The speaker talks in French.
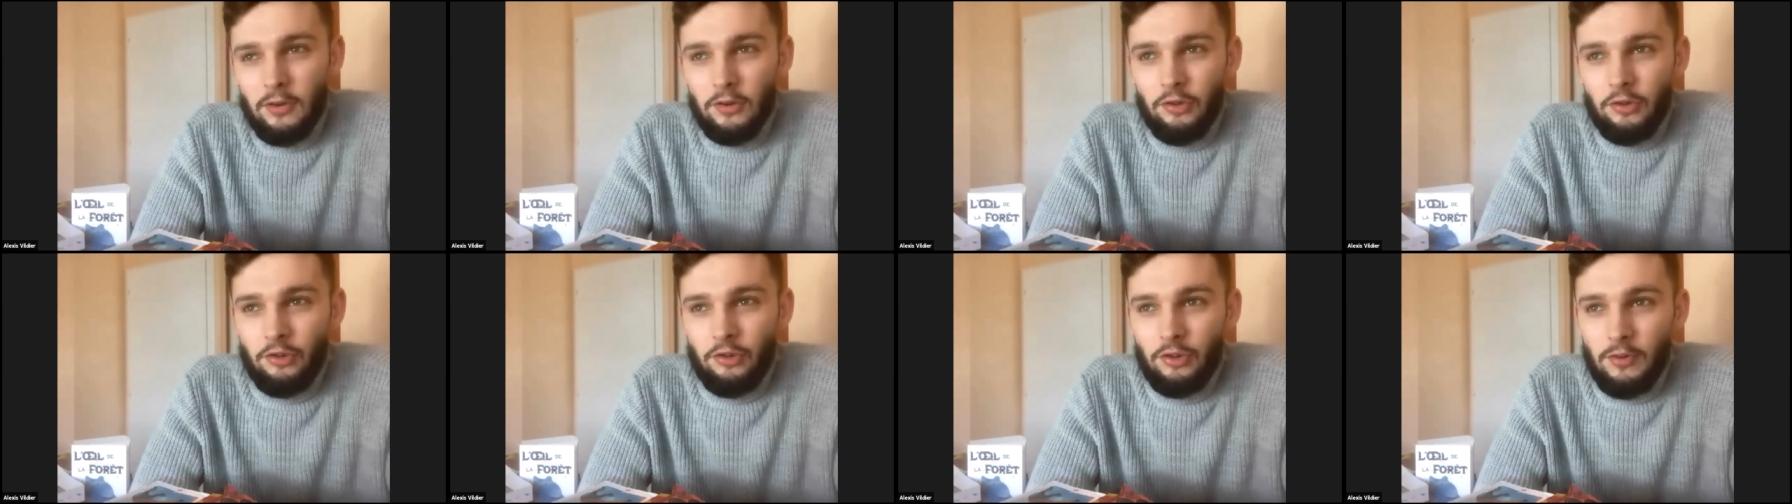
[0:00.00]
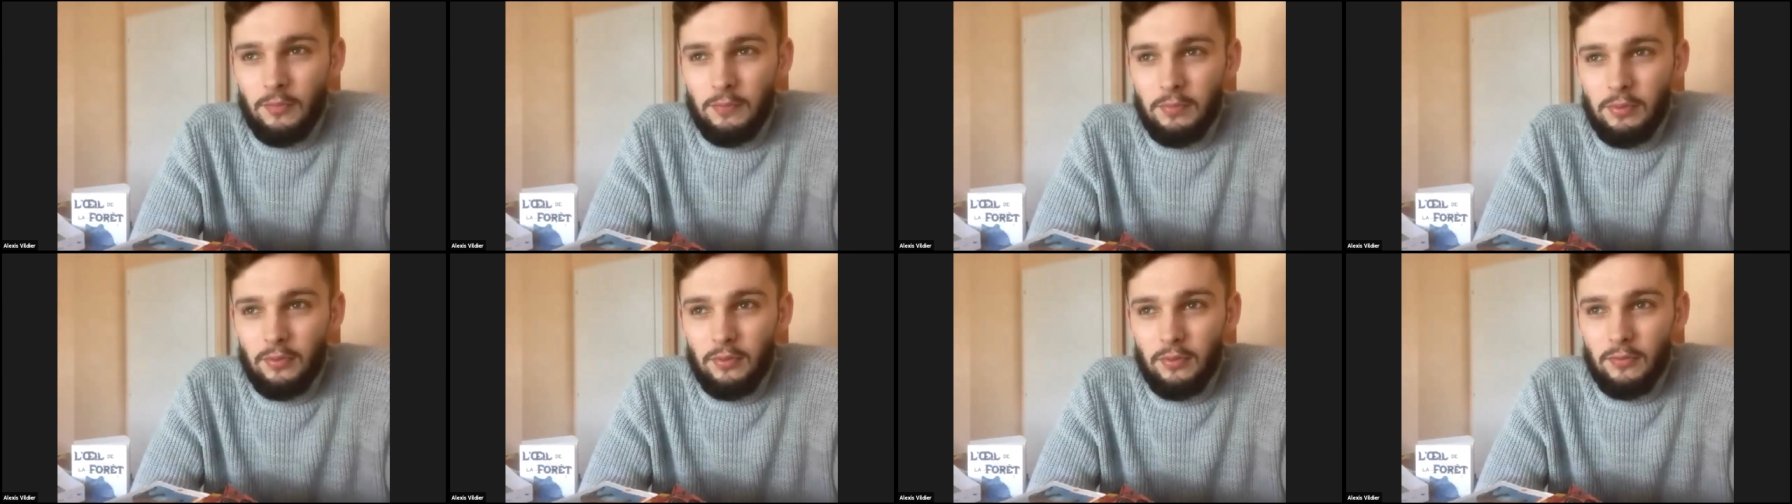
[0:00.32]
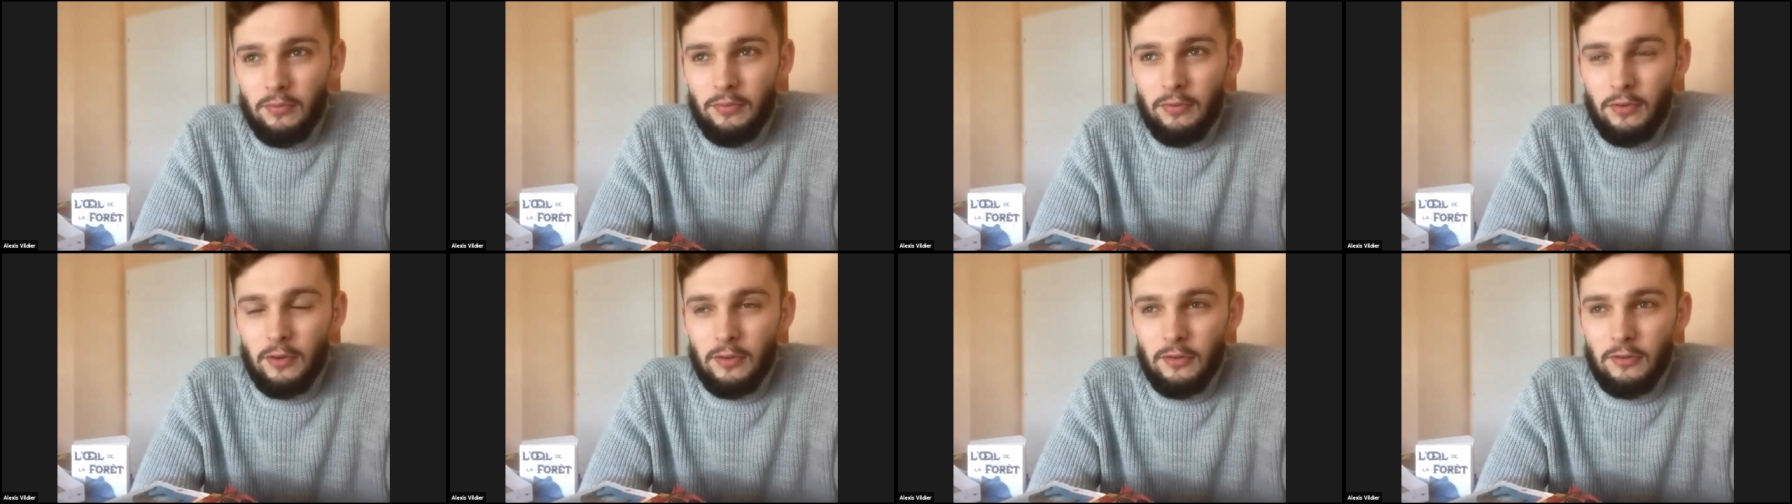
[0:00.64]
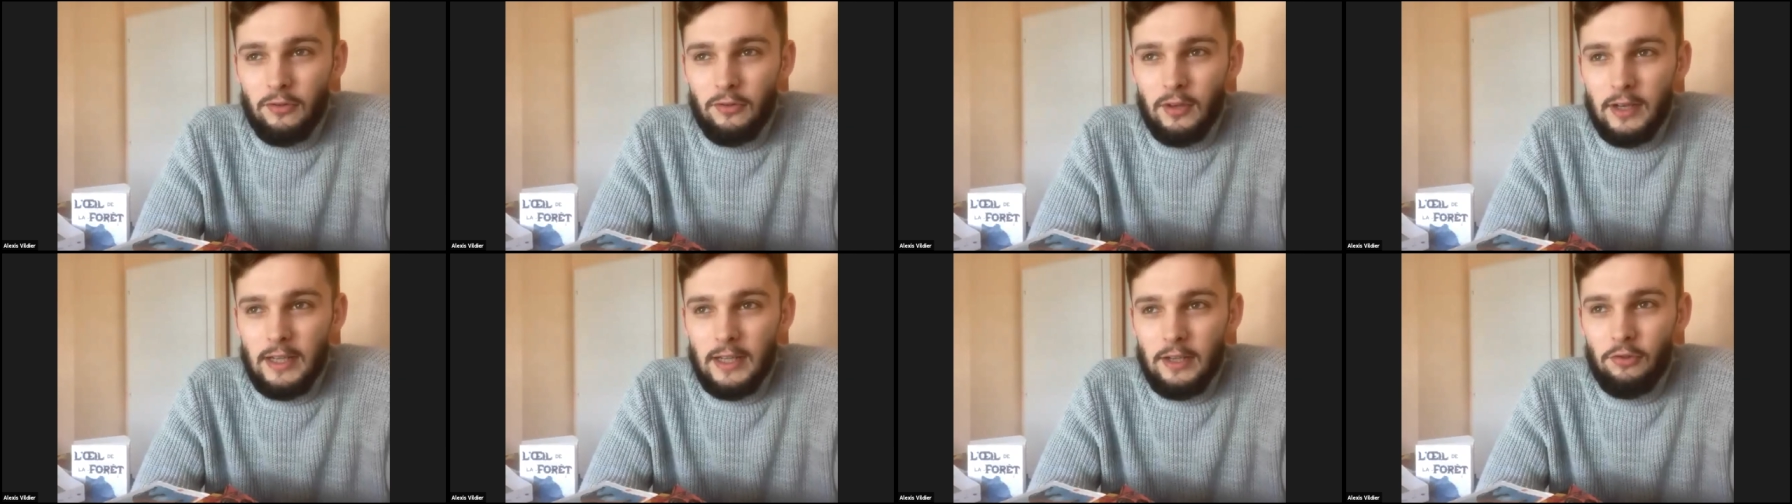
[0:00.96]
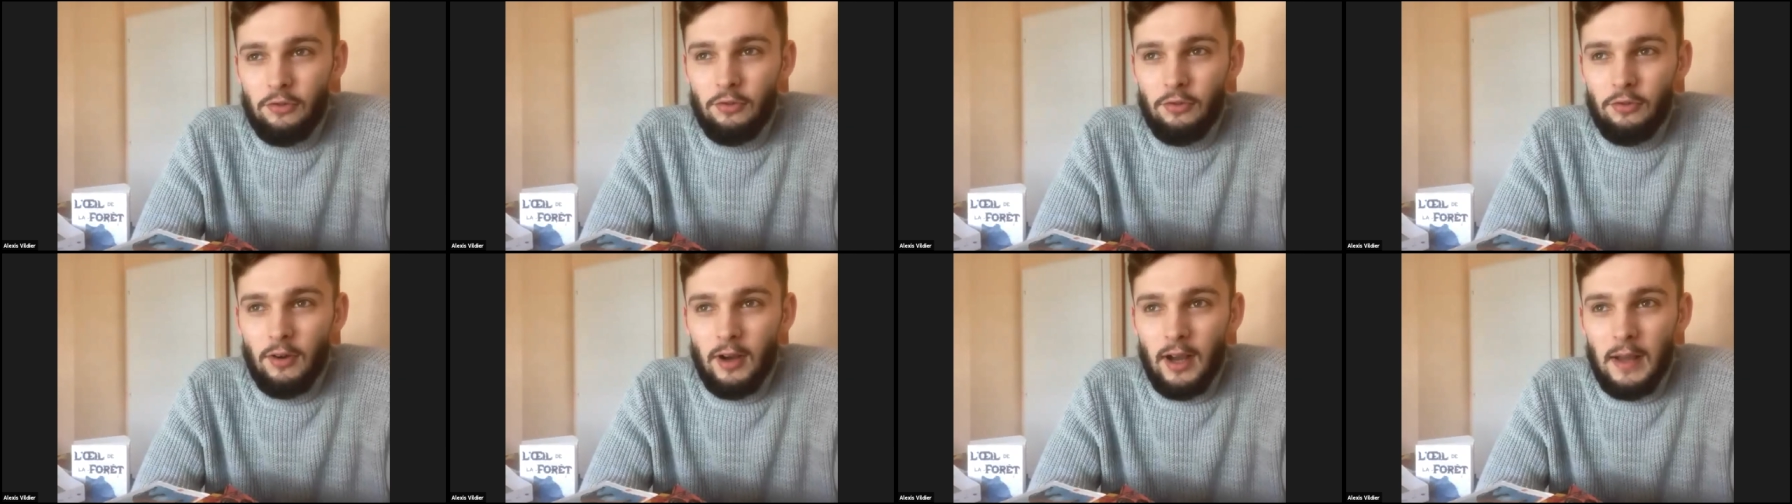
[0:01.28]
champion de France de
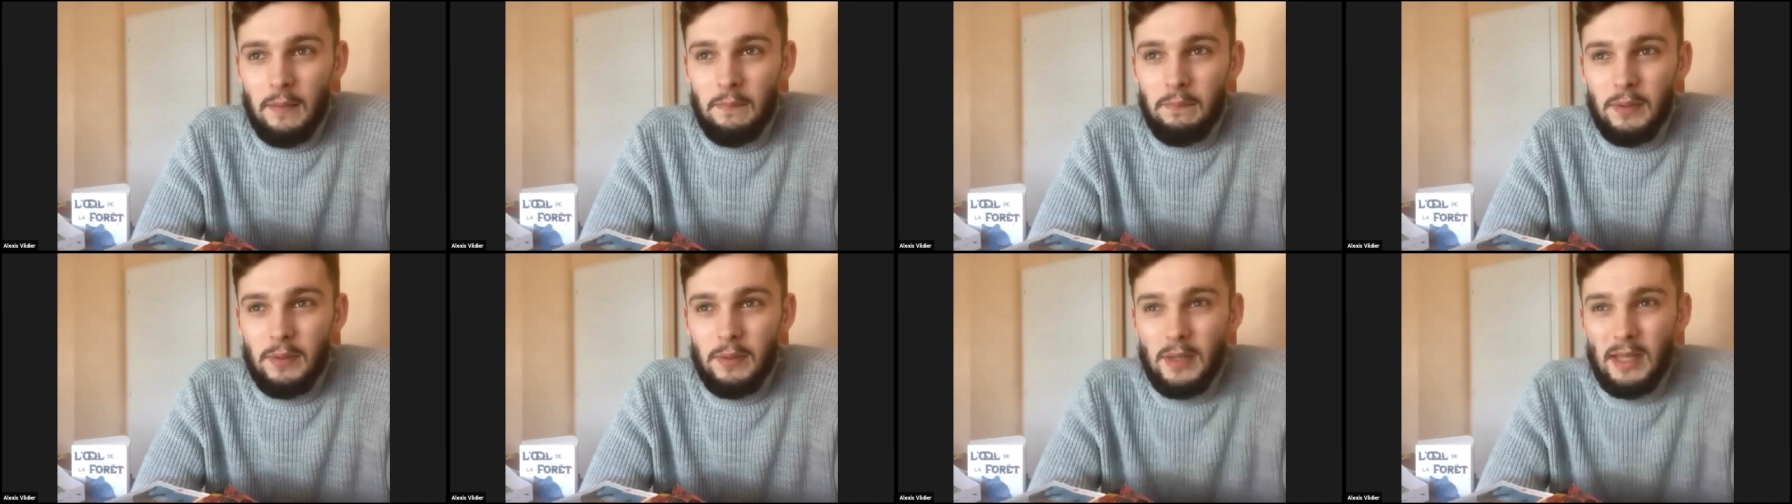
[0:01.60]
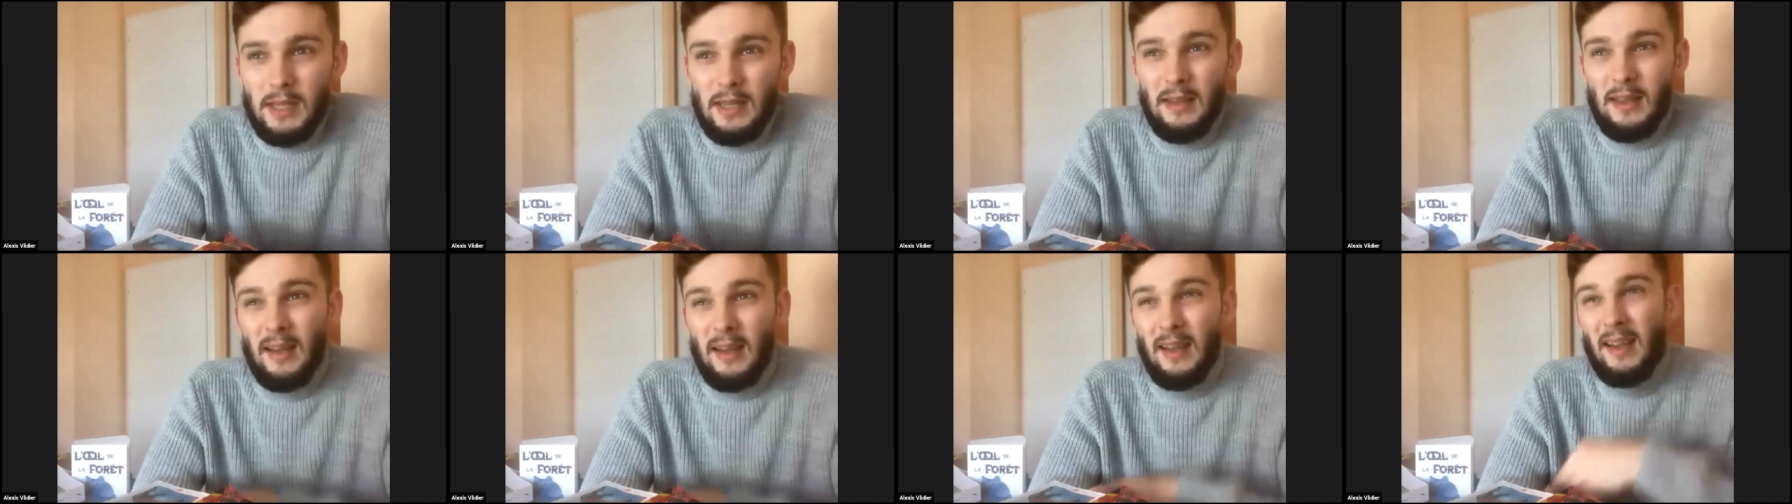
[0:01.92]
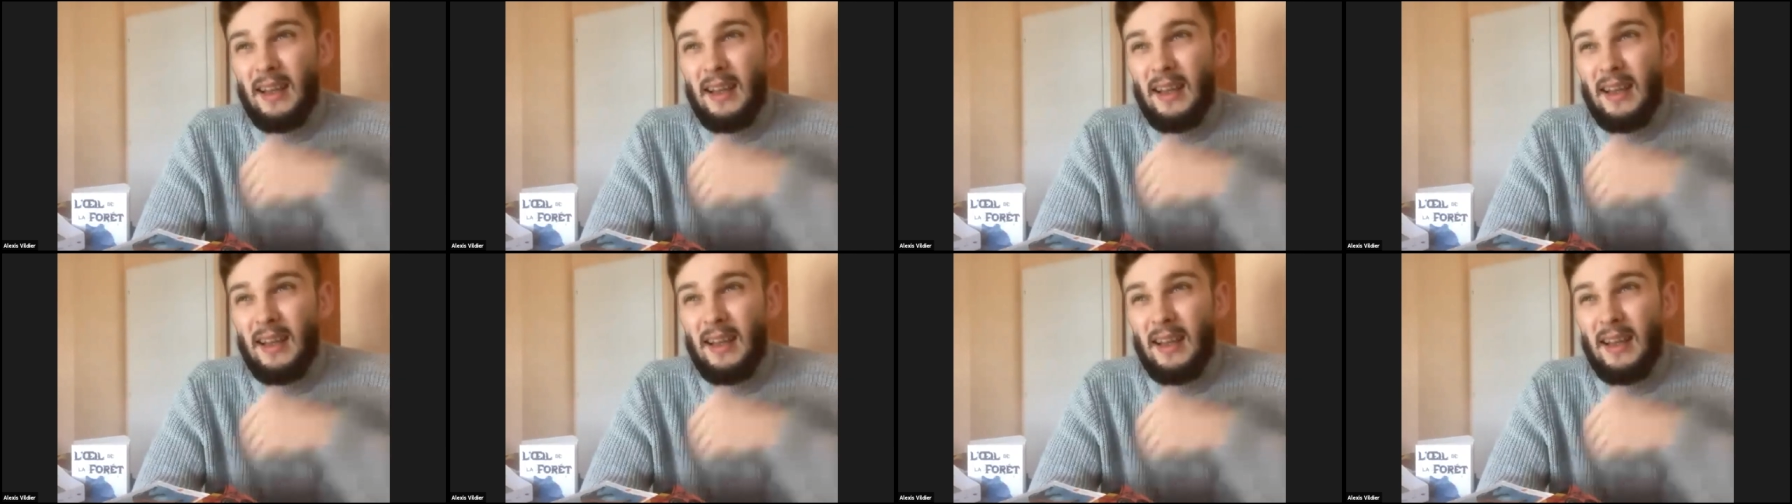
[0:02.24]
lecture rapide